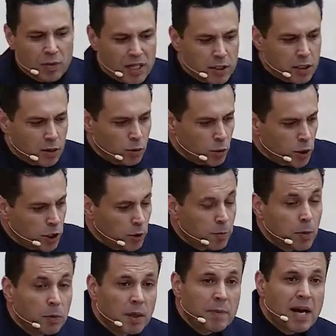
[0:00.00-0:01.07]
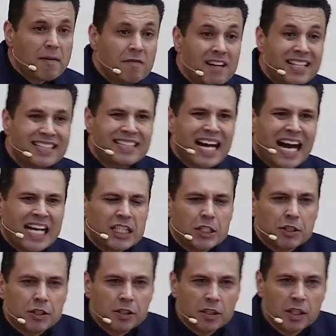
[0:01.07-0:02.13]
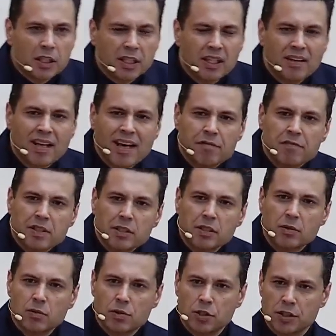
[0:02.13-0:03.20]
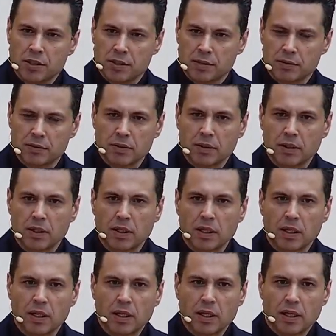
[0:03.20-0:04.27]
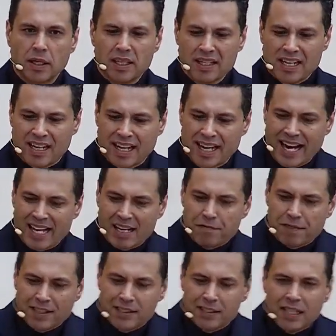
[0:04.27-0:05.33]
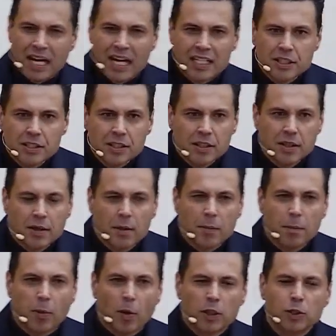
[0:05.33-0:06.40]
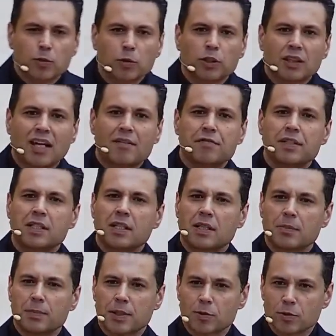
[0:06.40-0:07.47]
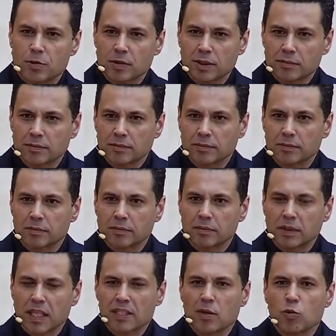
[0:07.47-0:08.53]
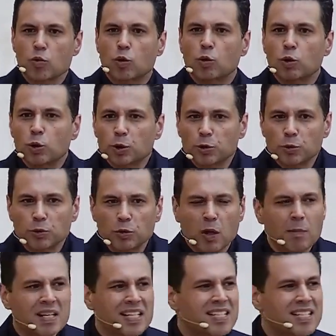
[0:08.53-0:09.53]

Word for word: não é a cirurgia, o problema é a vaidade que leva à cirurgia. E aquela vaidade pode custar a vida da pessoa. Quer dizer, um gosto, não é uma